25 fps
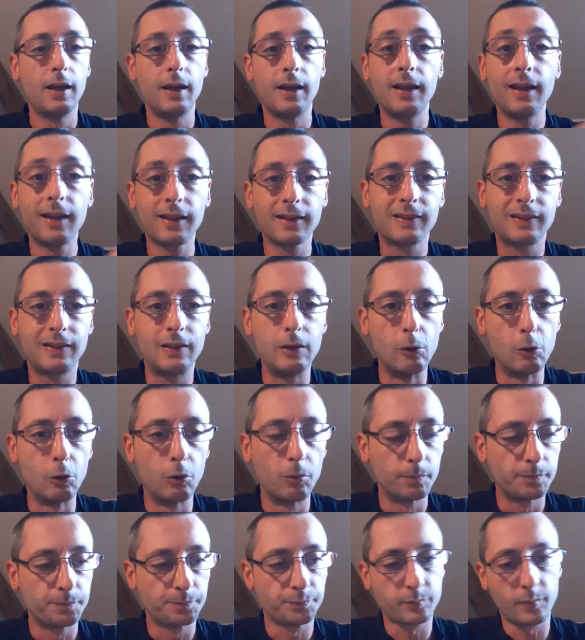et un
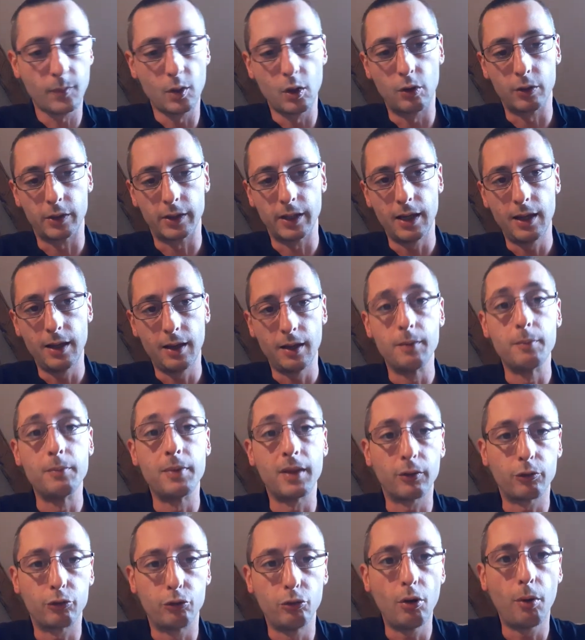stylo. Ok,
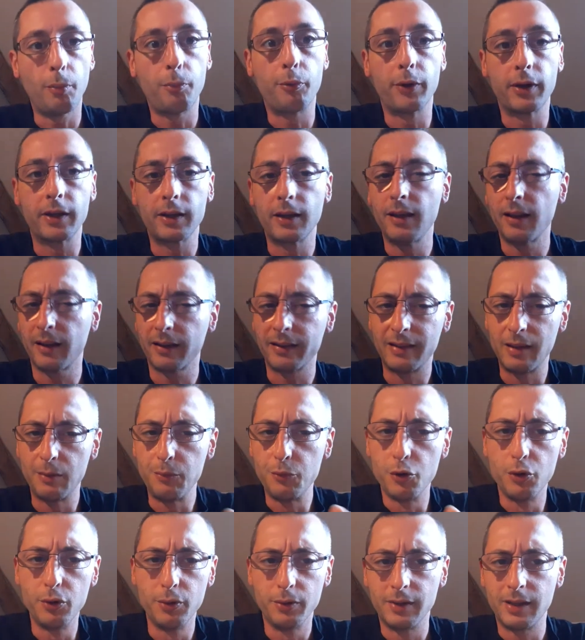bien sûr, pour écrire, c'est
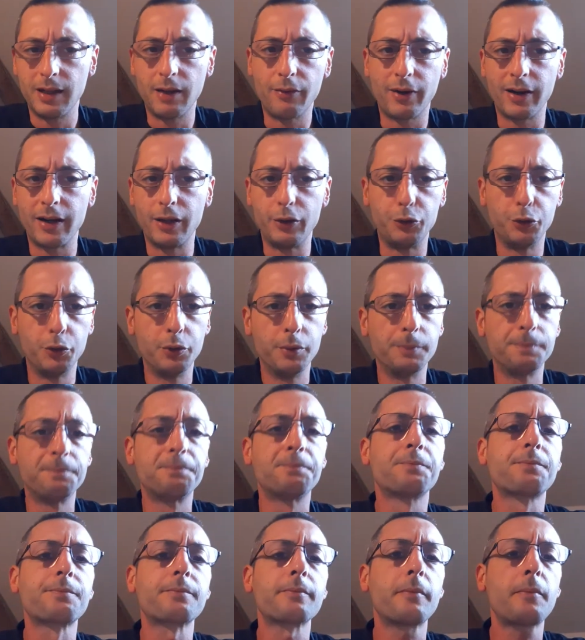mieux d'avoir les deux.
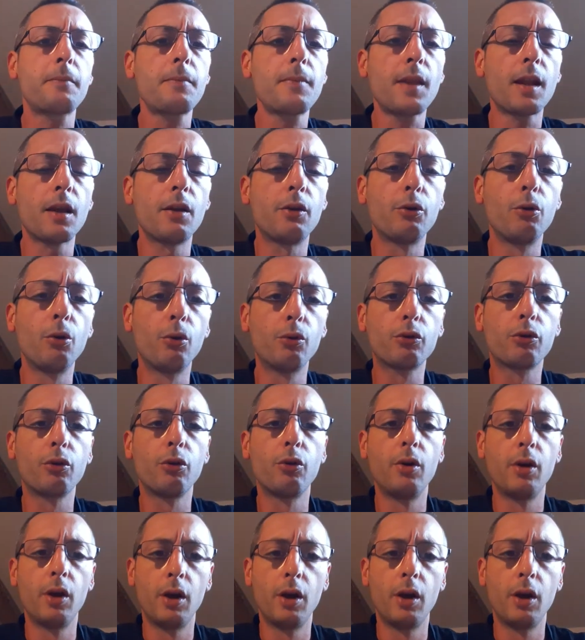Donc,